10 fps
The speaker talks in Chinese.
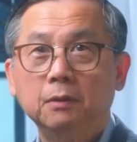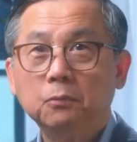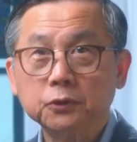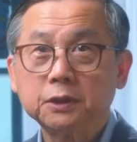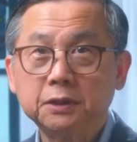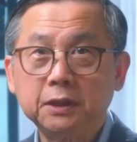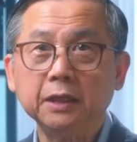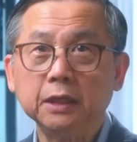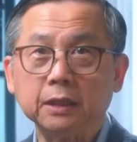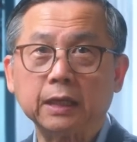牧师
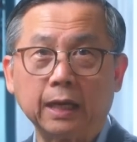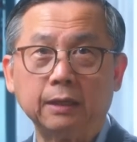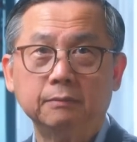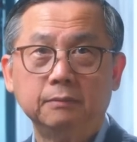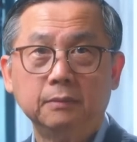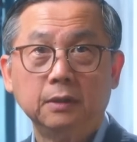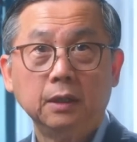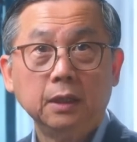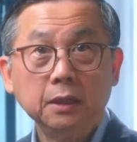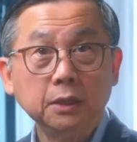建议
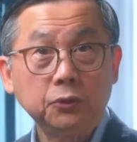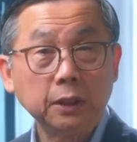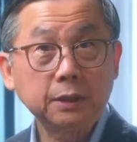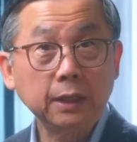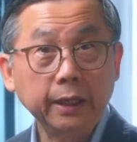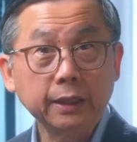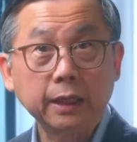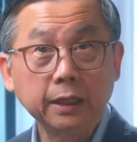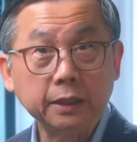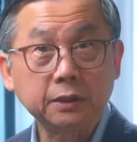他：“你学习聆
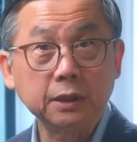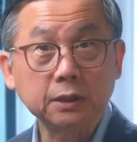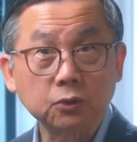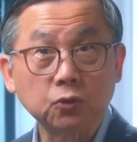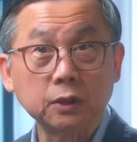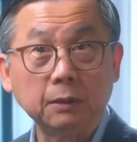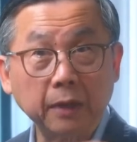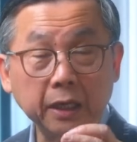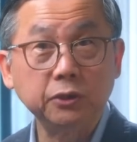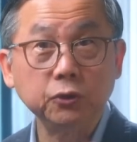听你妻子说的
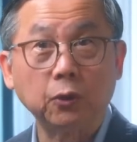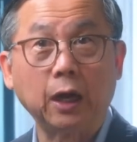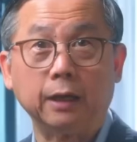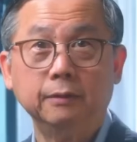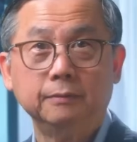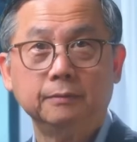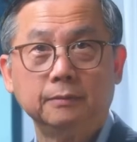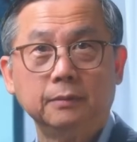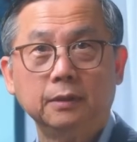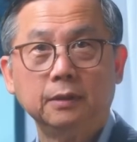每一句
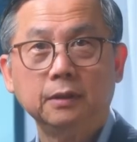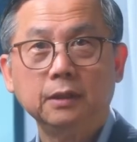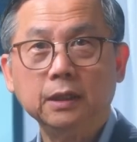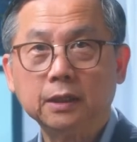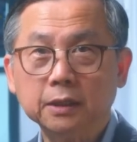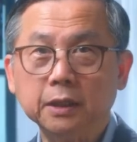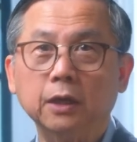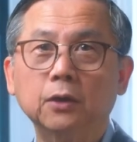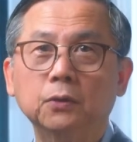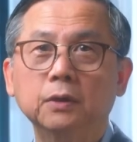话。”1个月
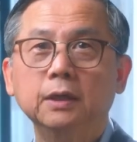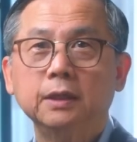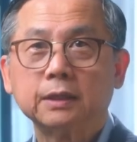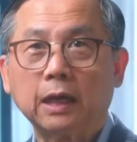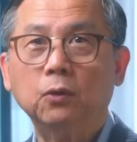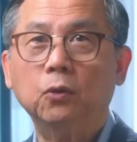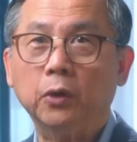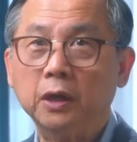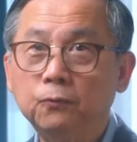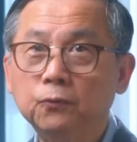后，他
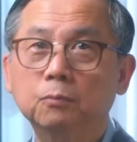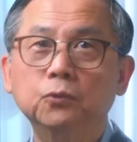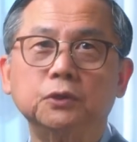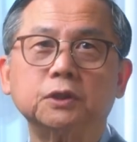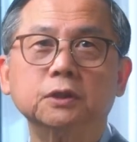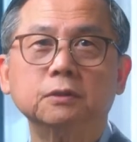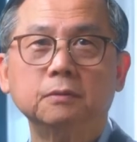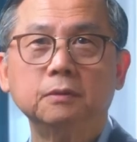回复牧师，